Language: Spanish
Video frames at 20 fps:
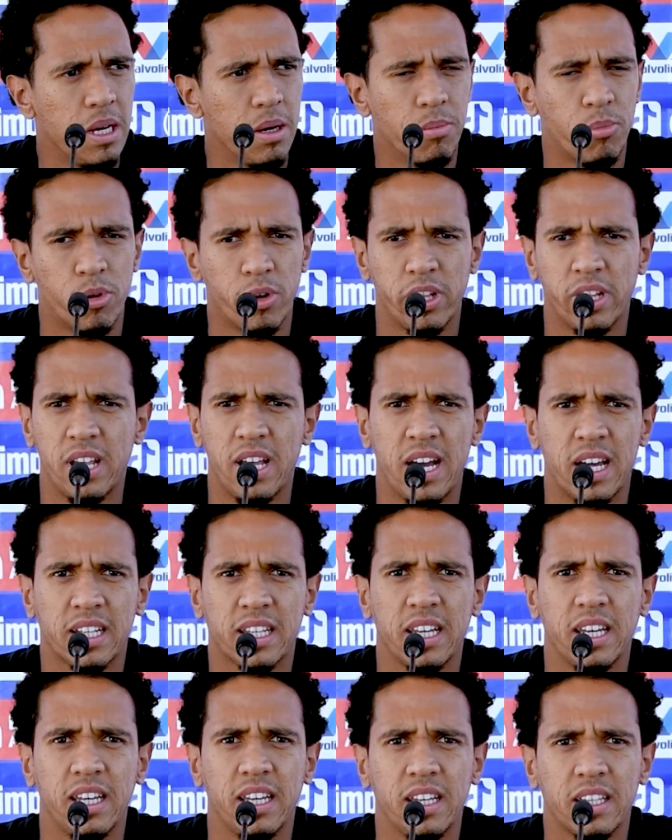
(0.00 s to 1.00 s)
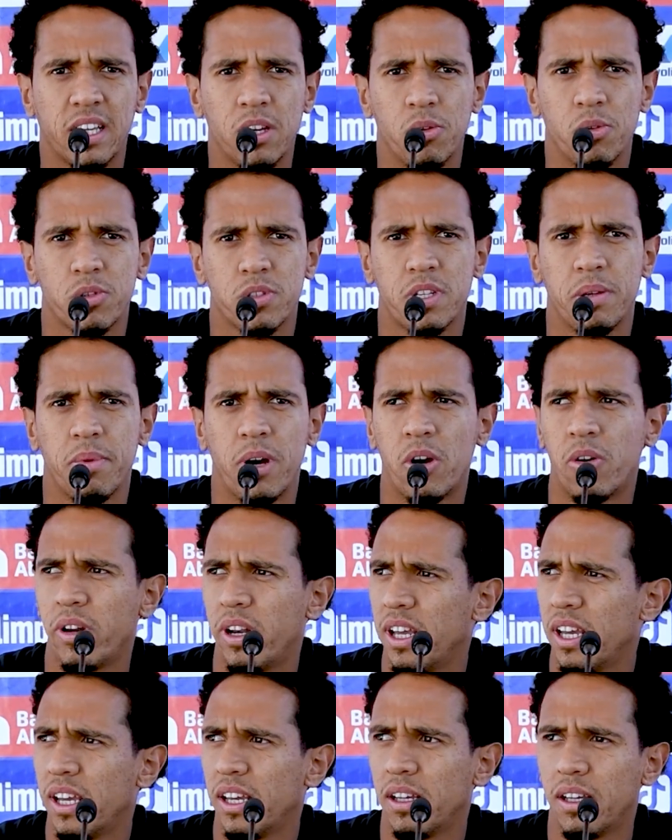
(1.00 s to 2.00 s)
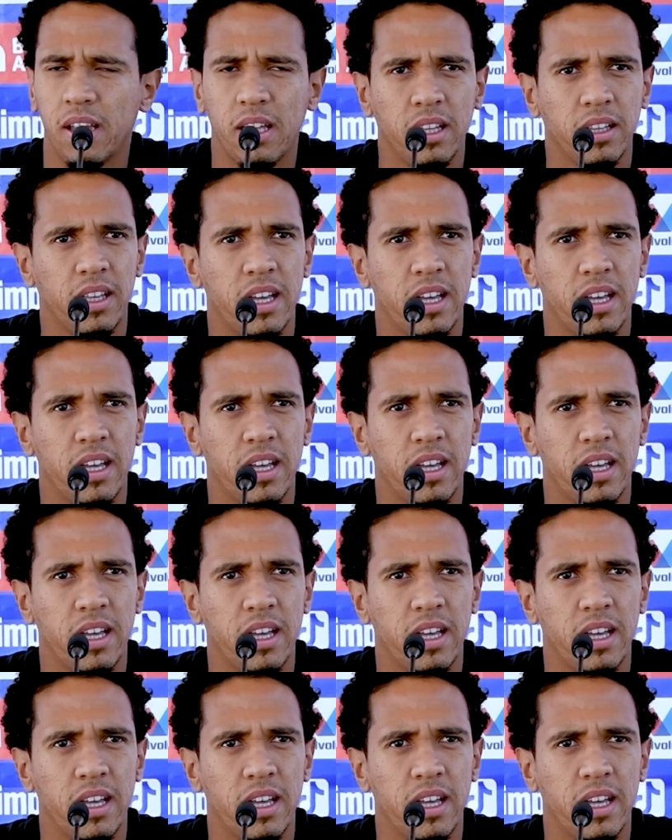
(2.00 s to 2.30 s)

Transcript: por no dejar que, que, uno se bajonee.